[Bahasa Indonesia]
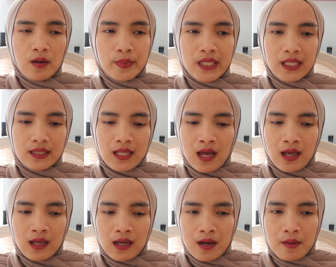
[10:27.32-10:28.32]
um,
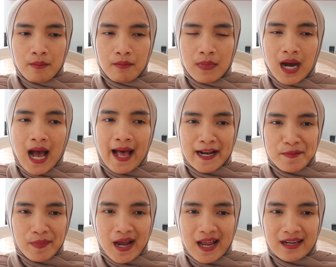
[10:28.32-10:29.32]
kita
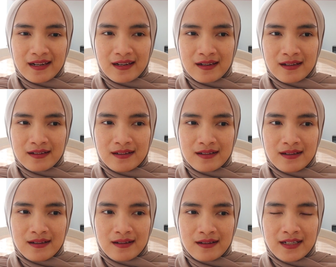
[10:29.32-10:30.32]
mengharapkan
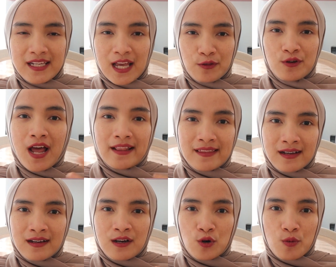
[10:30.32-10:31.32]
uh, dia tuh
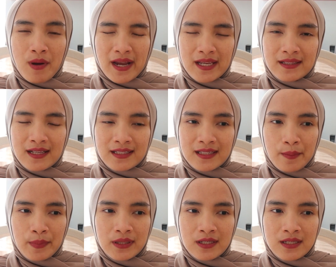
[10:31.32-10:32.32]
datang ke rumah kita
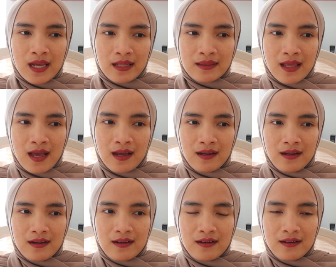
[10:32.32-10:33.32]
tetapi ternyata
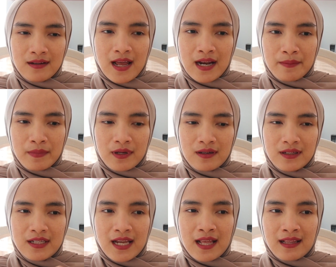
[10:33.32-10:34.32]
uh, dari uh,
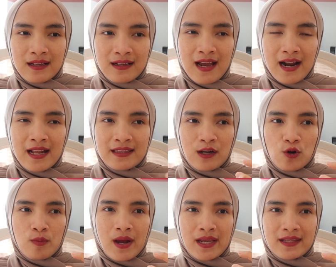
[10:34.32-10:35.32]
dia nggak datang ke
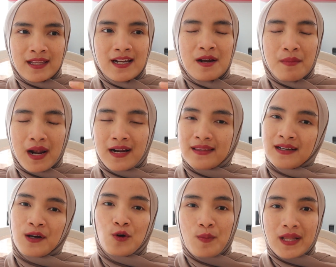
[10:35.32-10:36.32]
rumah kita dan malah
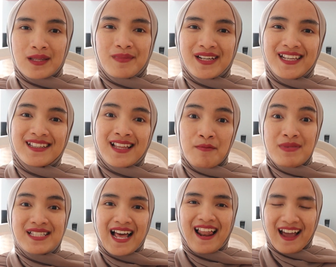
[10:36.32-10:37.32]
datang ke rumah teman kita
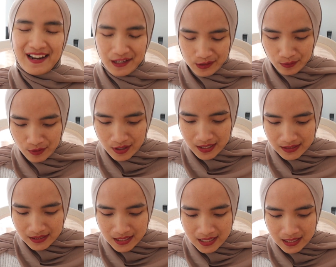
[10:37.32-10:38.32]
misalkan gitu
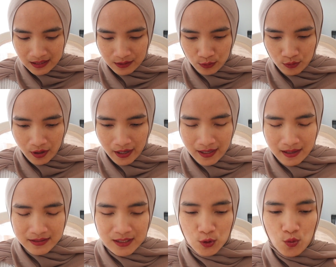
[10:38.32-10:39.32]
jadi itu
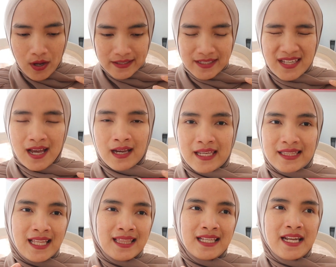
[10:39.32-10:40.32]
kayak situasi yang
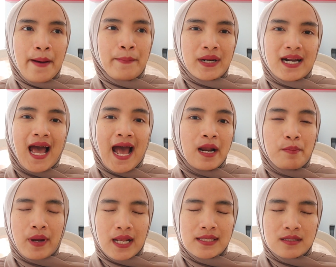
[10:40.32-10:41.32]
kita tidak pernah
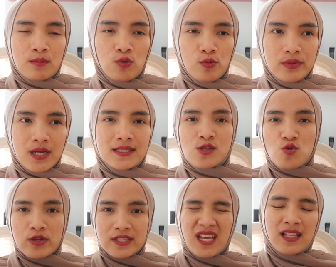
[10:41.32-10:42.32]
harapkan sebelumnya
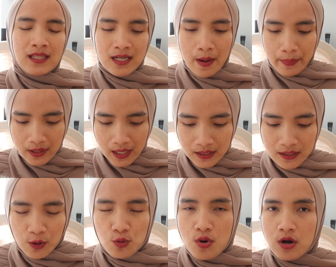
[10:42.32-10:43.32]
situasi yang tidak pernah
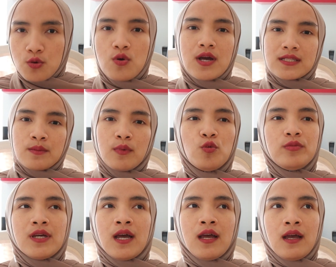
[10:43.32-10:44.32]
kita duga-duga
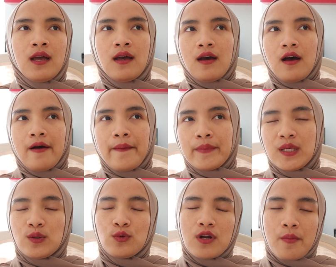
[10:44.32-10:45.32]
sebelumnya um,
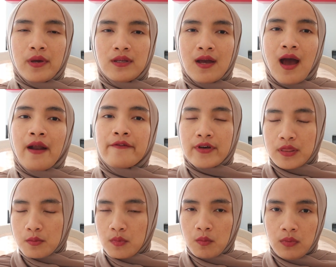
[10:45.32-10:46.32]
itu namanya
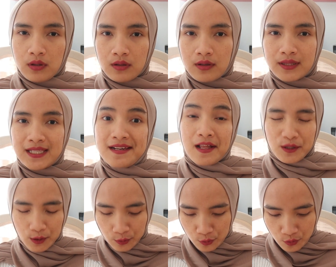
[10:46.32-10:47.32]
unfathomable
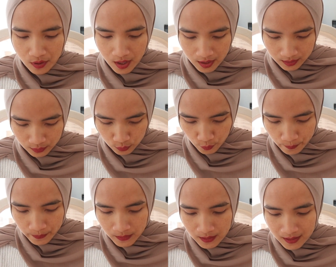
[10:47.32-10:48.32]
tidak terduga gitu
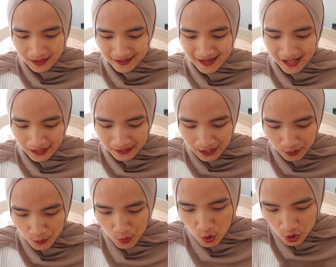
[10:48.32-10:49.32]
Nah
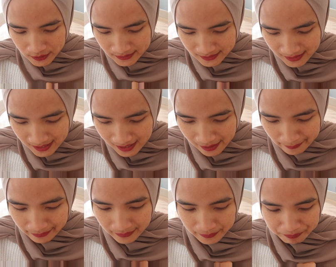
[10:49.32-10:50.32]
terus
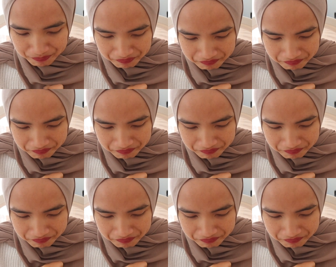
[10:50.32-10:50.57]
um,